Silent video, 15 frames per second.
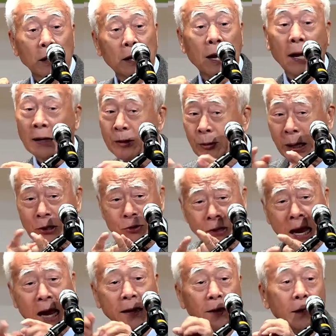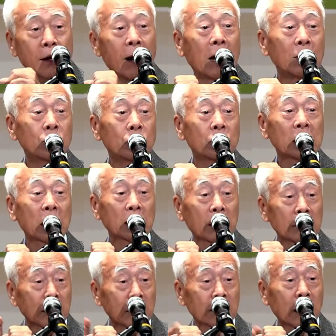그게 아니고 아주 가는 거 가지고
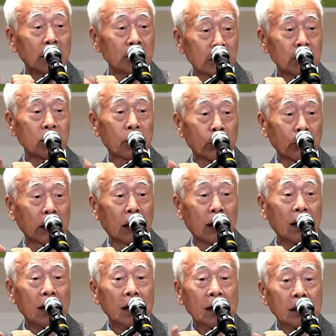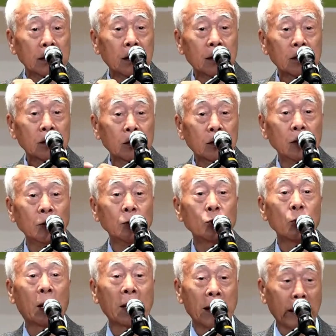탁탁탁탁 쳐서 이렇게 그
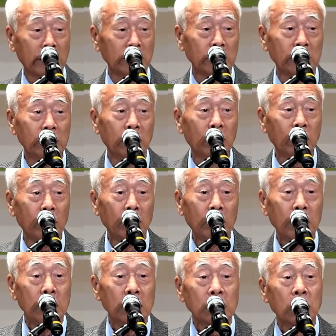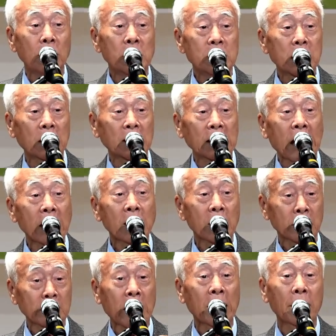쪼아내거든요. 절차
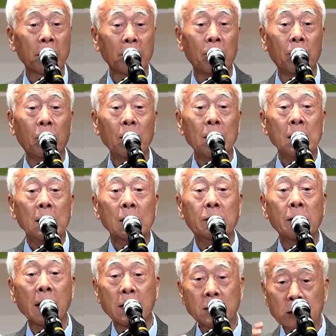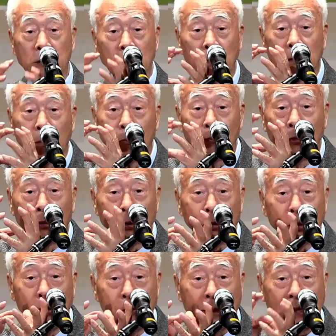타게, 타게요. 그래서
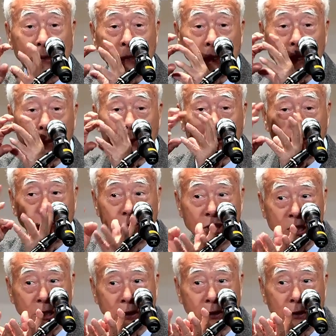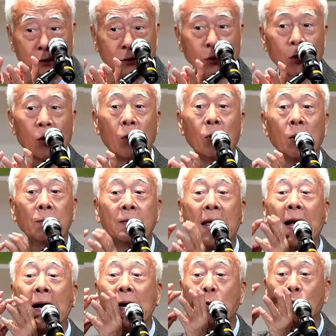뭐를 만드냐면 구체적으로
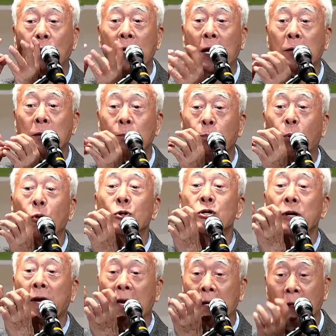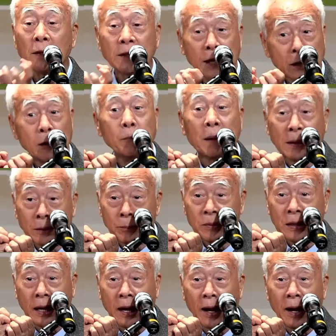내가 원하는 보석의 형태를
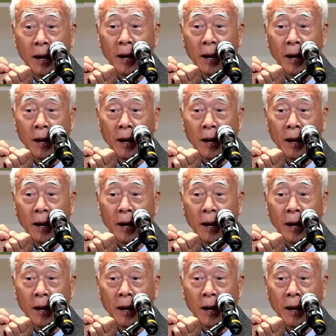만듭니다.